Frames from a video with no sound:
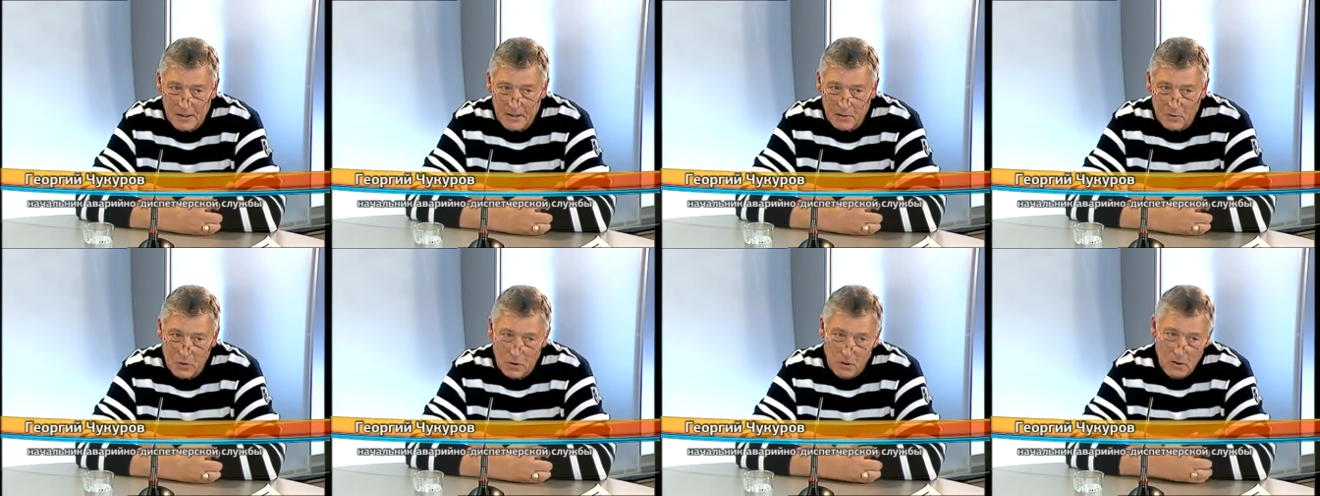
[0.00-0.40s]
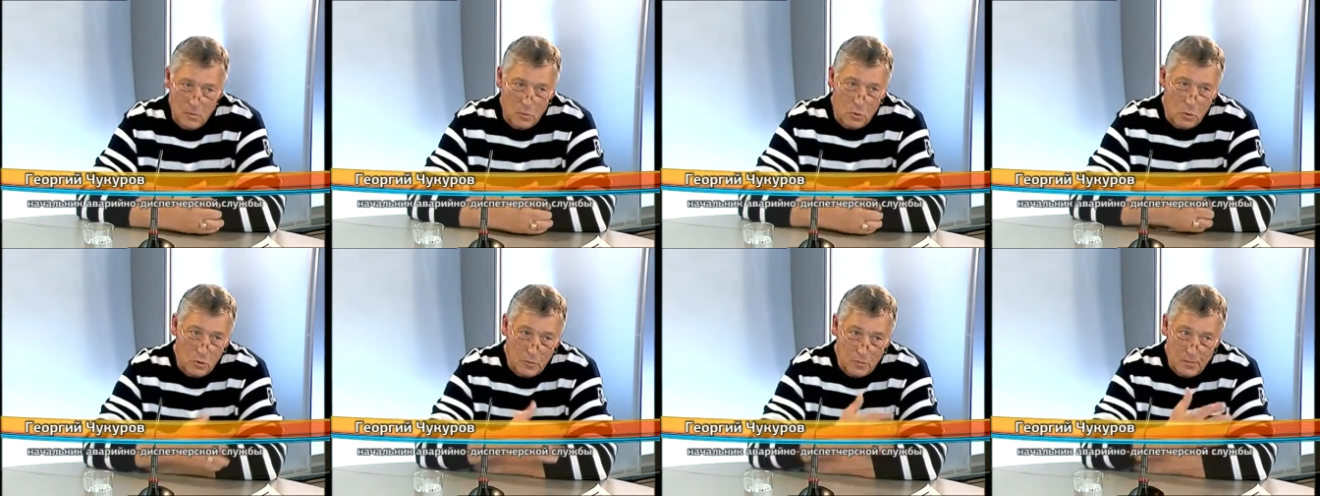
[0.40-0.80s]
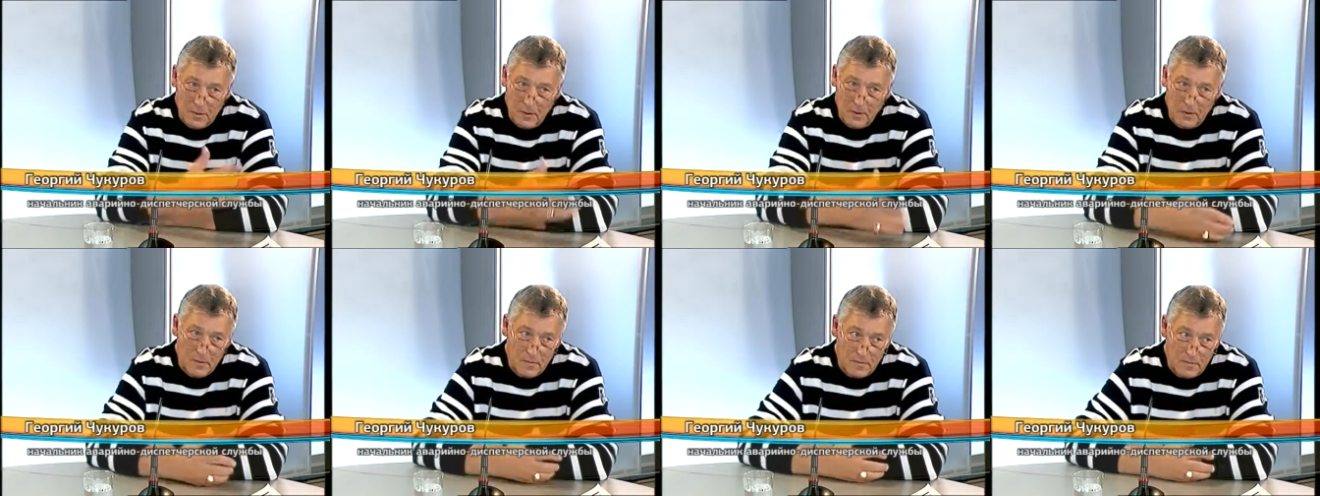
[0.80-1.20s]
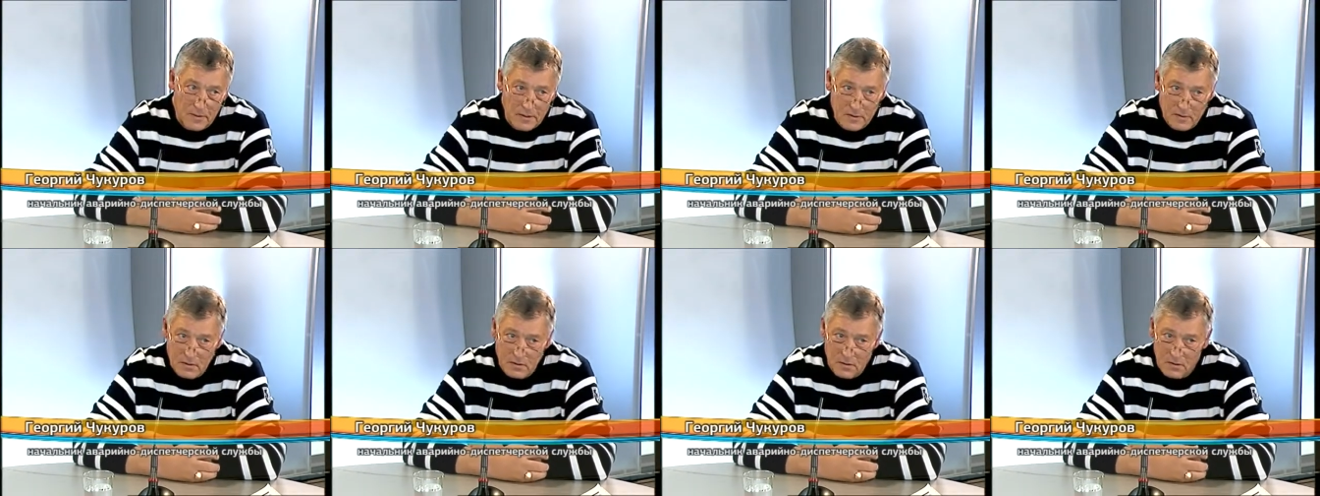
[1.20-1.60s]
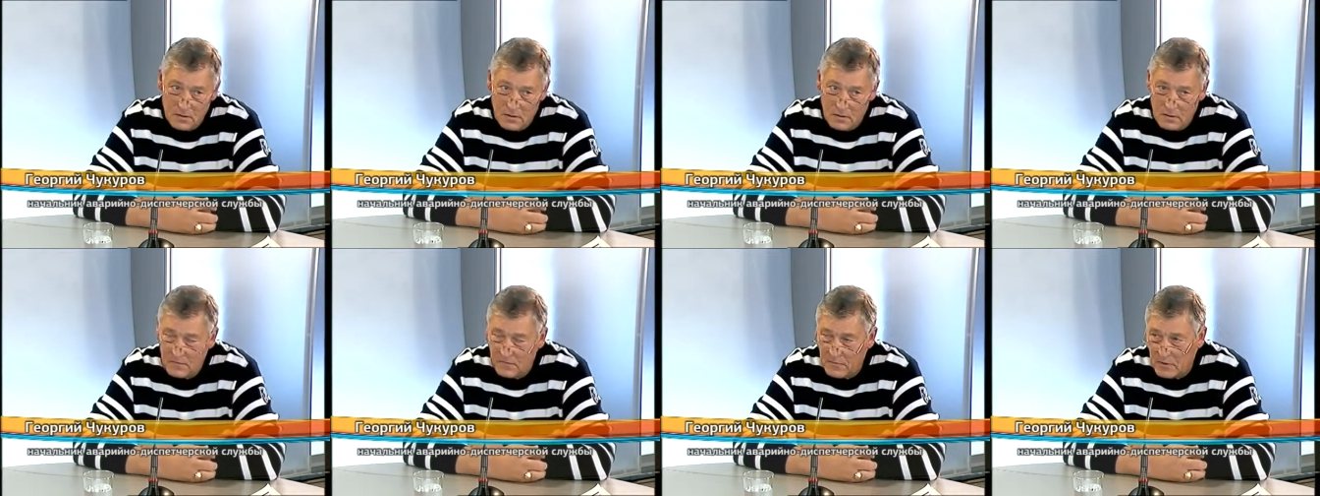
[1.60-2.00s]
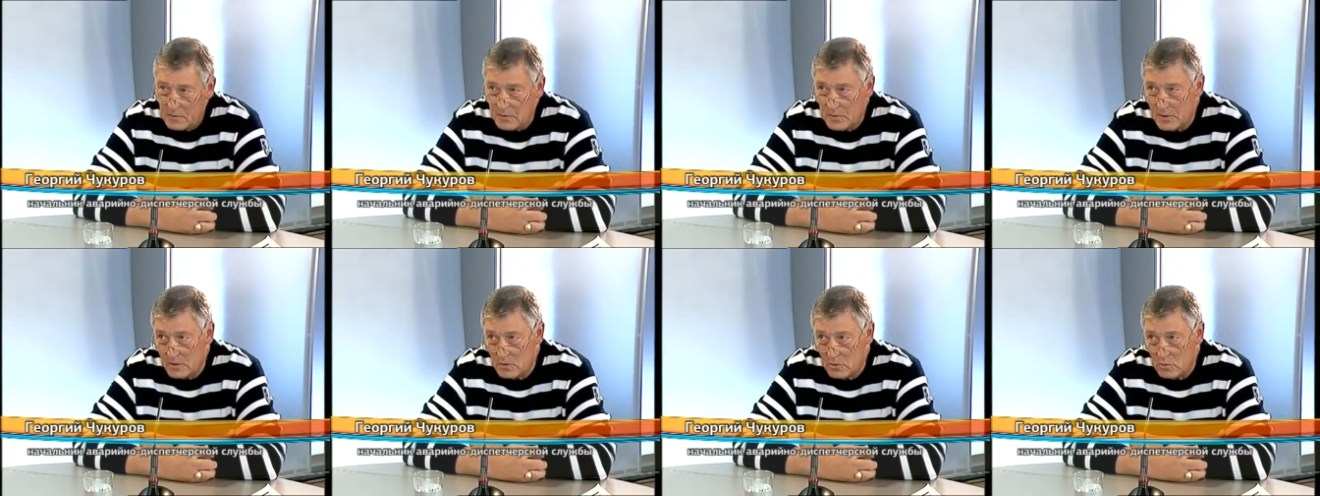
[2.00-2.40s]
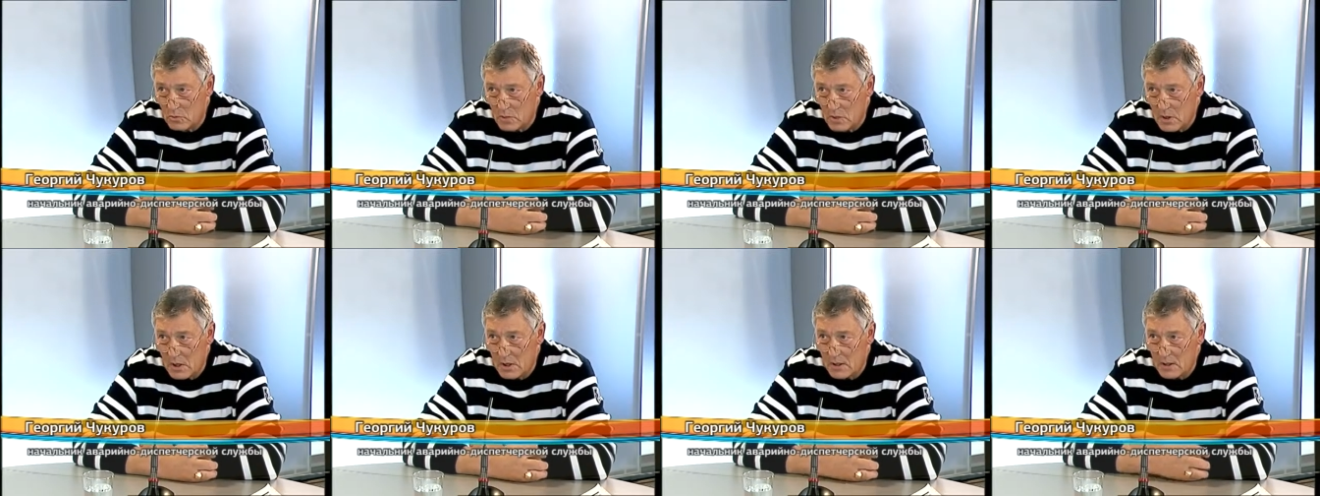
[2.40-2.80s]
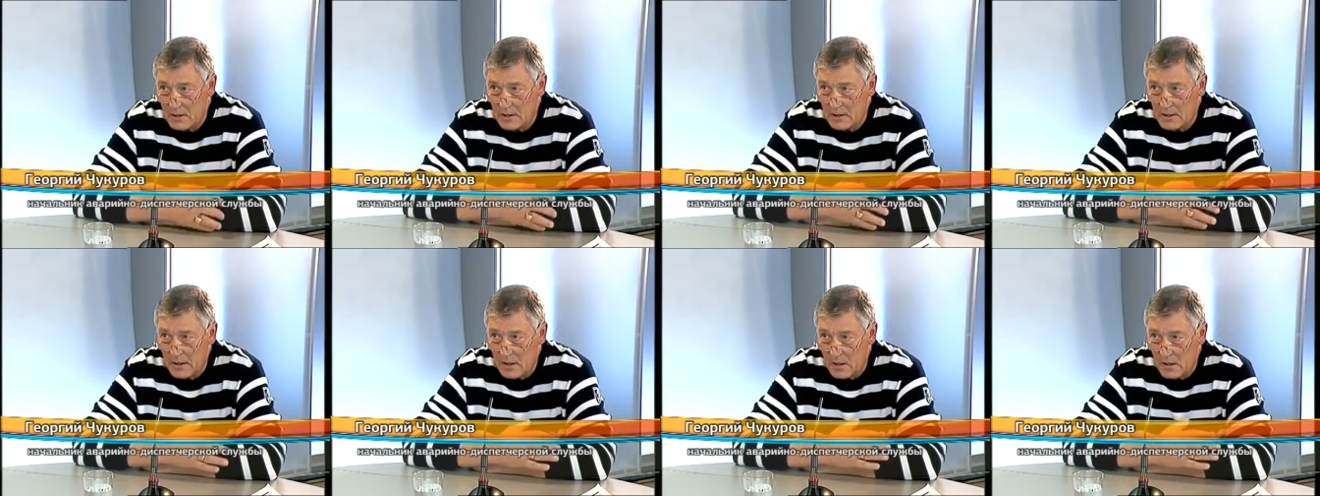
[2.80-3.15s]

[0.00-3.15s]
Но они могут передавать э, информацию как